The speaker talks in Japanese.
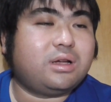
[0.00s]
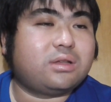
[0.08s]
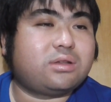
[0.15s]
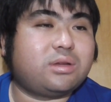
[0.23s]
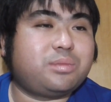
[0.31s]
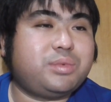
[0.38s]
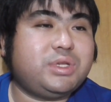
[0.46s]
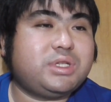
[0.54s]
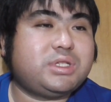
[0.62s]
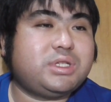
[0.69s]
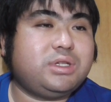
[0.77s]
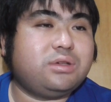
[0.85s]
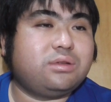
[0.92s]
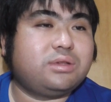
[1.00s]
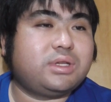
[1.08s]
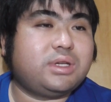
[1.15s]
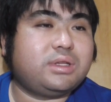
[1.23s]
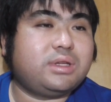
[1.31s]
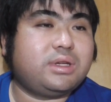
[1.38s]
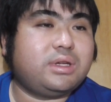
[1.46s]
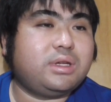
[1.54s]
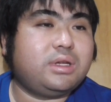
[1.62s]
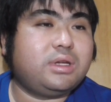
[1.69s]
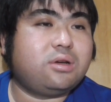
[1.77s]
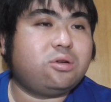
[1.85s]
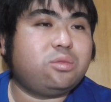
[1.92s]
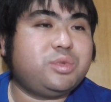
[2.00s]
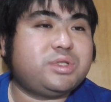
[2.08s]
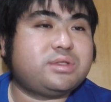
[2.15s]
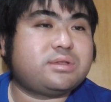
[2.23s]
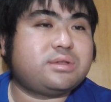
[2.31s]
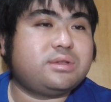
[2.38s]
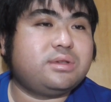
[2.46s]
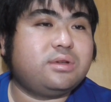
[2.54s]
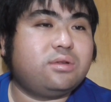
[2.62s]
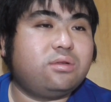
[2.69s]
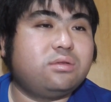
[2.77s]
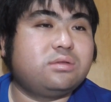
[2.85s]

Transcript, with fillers: あとは PC4 台で映画を見つつ